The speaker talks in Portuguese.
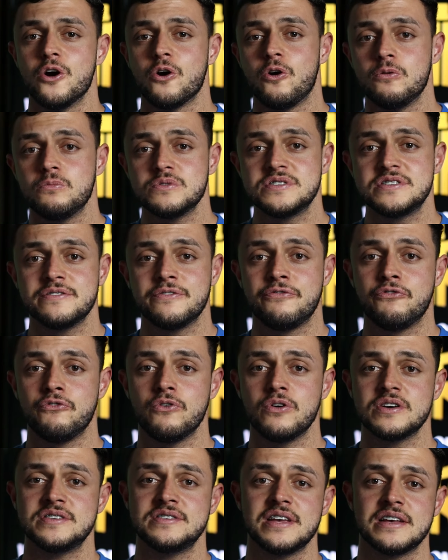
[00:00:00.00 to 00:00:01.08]
como se
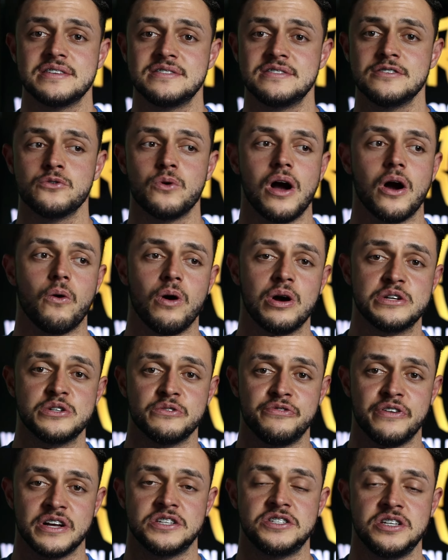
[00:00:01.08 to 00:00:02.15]
fosse assim um acorde
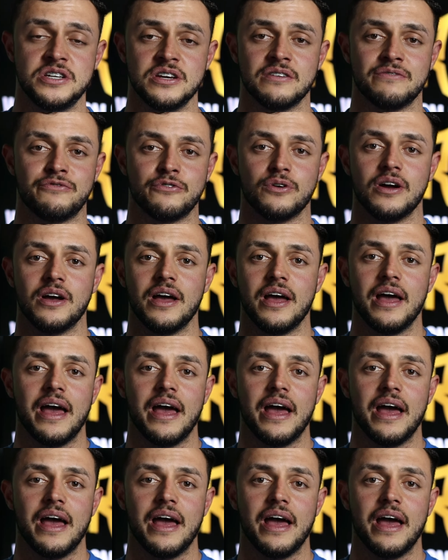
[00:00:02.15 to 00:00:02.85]
olfativo